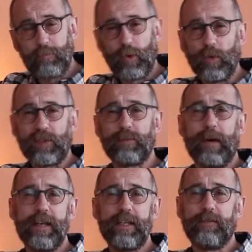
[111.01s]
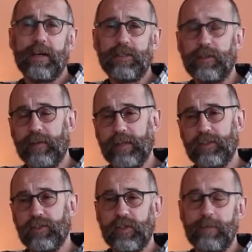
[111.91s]
Punkt zwei, ich weiß jetzt,
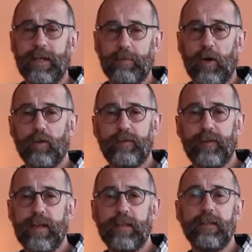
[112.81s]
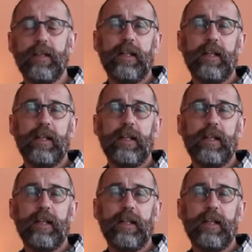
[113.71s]
vielleicht ist es jemandem aufgefallen.